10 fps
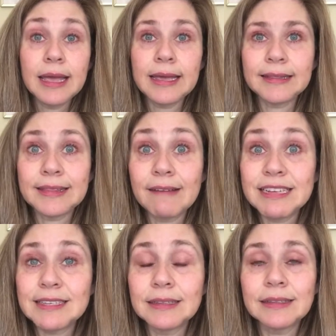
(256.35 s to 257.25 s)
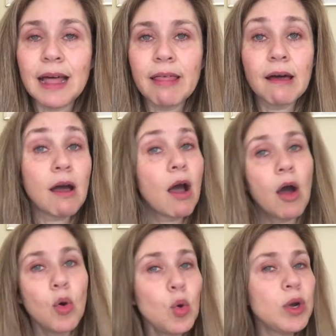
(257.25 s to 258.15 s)
estaba sentada
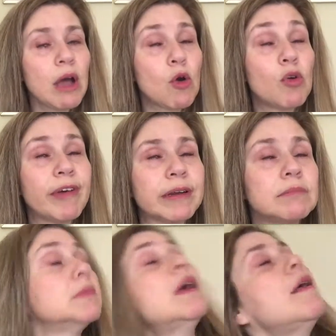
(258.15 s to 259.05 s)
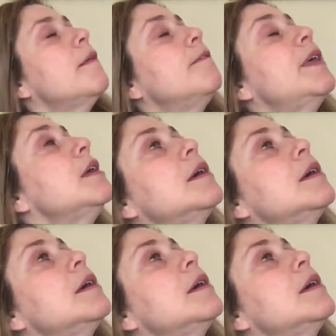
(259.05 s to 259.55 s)
una joven de